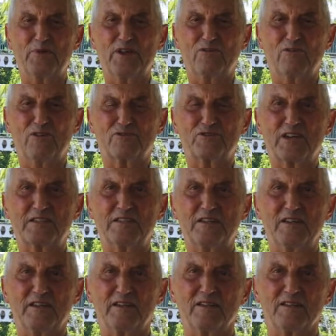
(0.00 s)
miedo a los
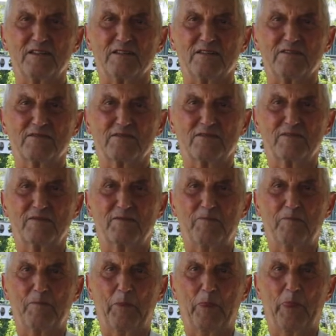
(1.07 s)
accidentes
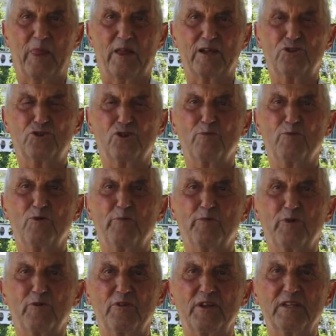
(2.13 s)
y soy muy
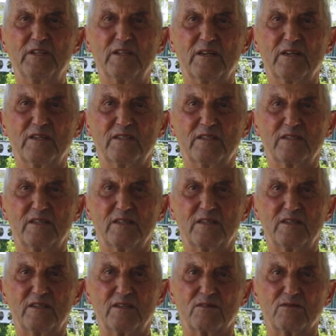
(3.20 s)
prudente en ese
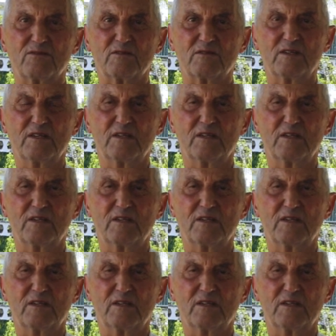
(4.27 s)
sentido.